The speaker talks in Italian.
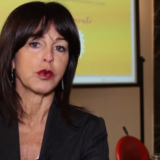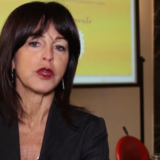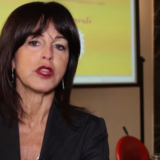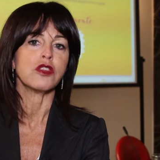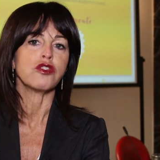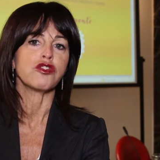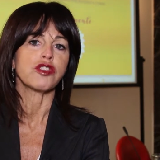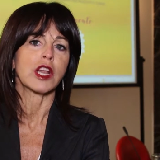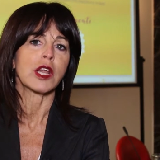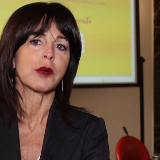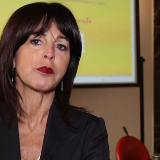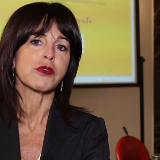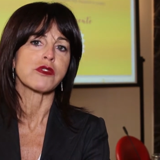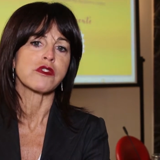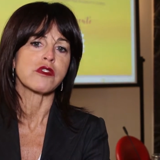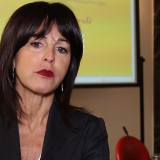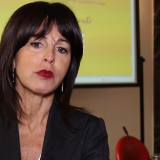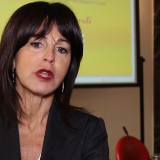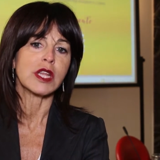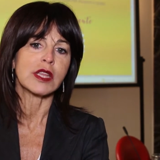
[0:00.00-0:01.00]
quindi c'è la
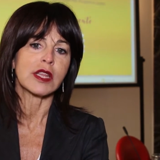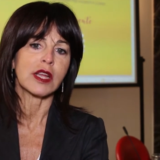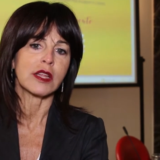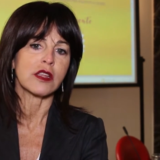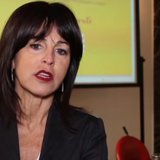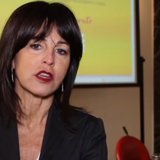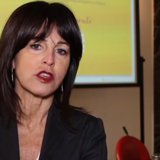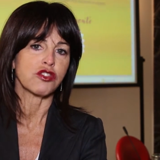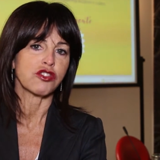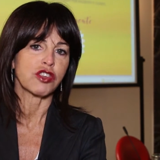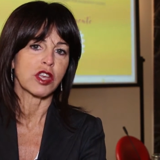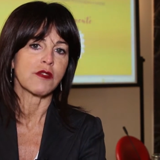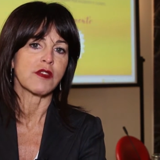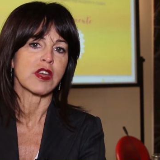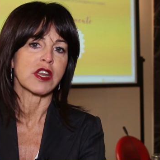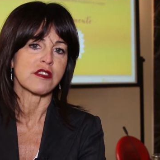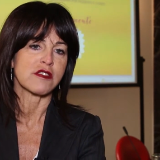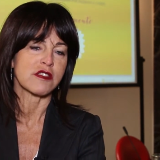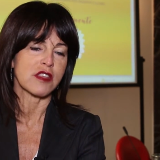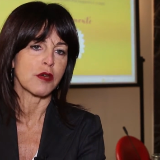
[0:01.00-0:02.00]
possibilità di
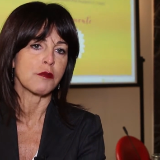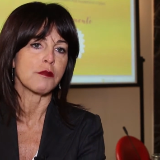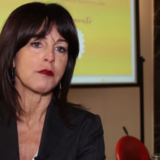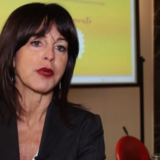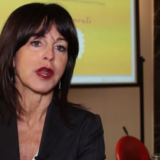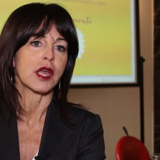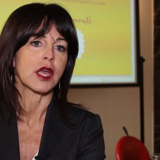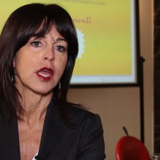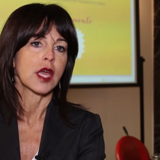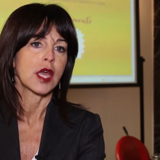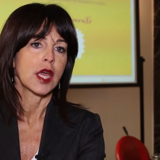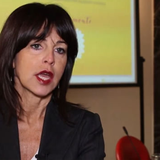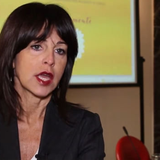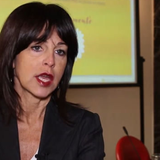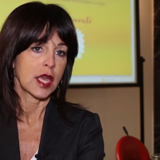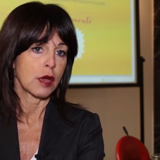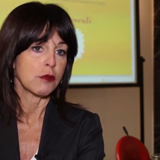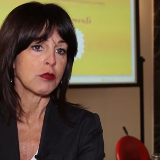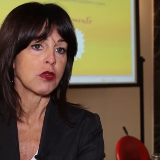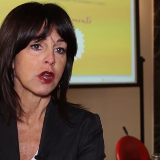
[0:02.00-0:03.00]
ricevere sempre
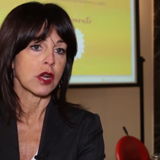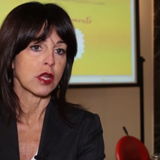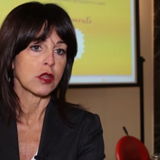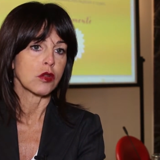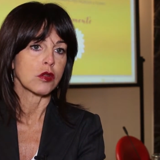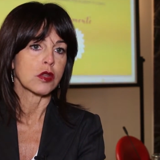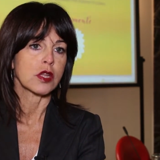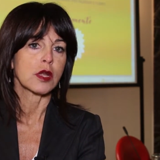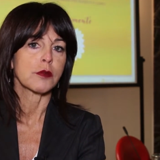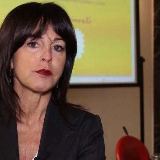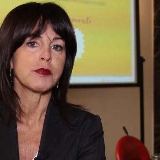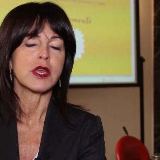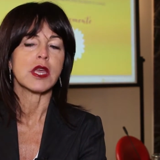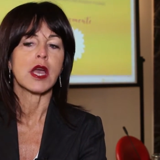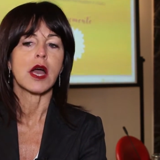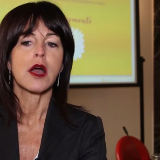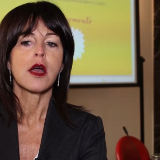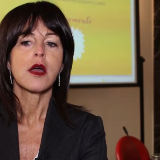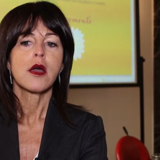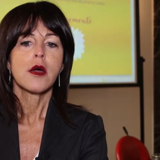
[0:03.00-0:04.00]

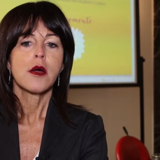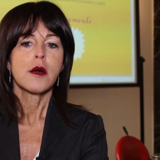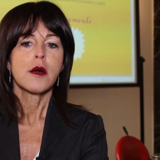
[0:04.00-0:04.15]
chemioradioterapia